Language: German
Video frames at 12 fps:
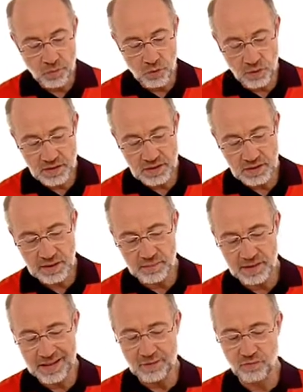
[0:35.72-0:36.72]
kürzlich
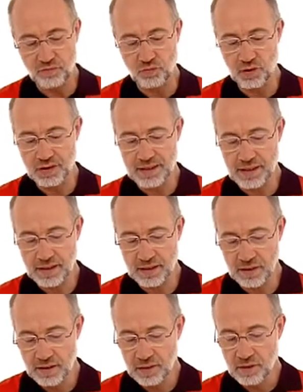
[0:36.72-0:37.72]
habe ich einen
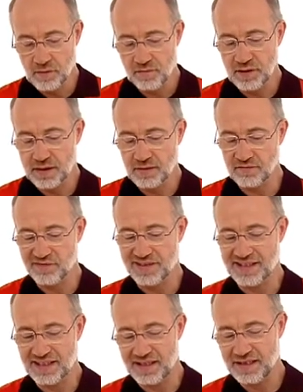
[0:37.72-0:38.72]
Vortrag von einer
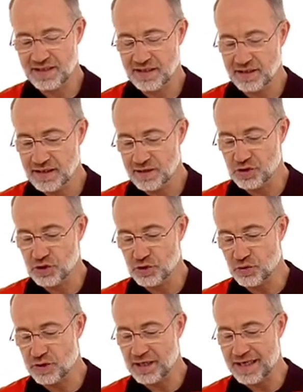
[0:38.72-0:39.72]
Vertreterin eines
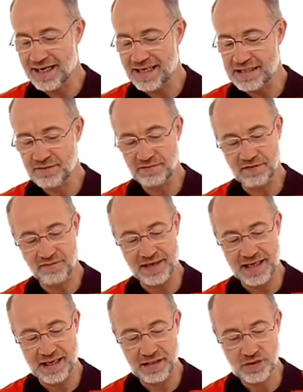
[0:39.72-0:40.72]
neuen
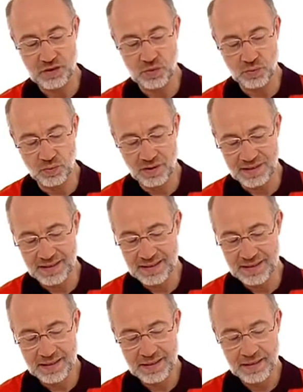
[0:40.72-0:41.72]
Heilsverfahrens gehört,
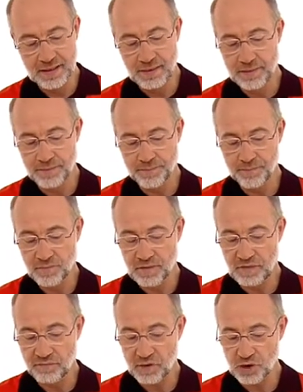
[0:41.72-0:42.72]
ähm,
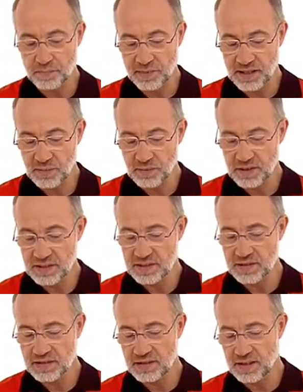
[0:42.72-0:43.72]
die Versprechung dieses
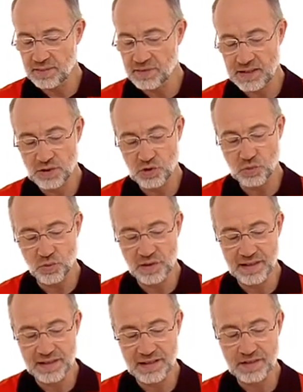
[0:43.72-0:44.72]
Systems ist, ein
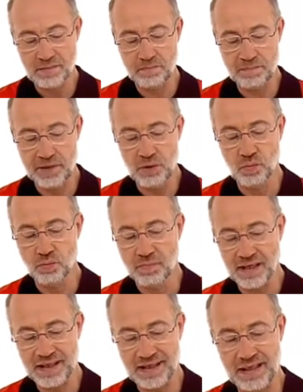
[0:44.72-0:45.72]
sogenanntes
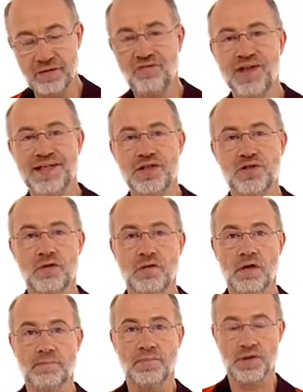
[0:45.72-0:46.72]
Biomagnetfeld des
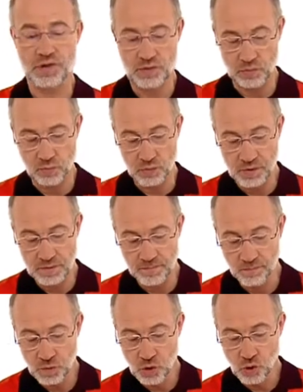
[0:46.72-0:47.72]
Körpers zu
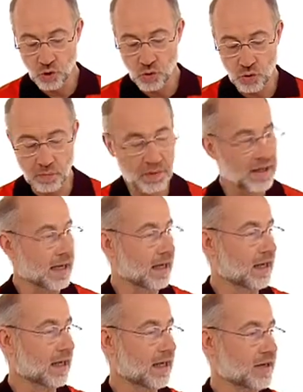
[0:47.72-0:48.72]
nutzen, um
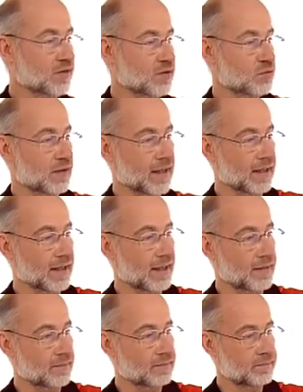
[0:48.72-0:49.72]
Krankheiten zu
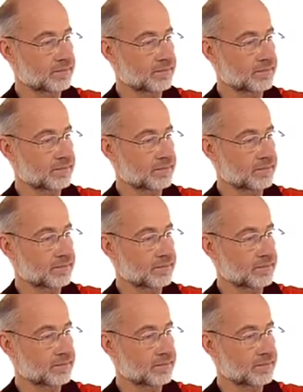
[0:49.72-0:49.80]
erkennen.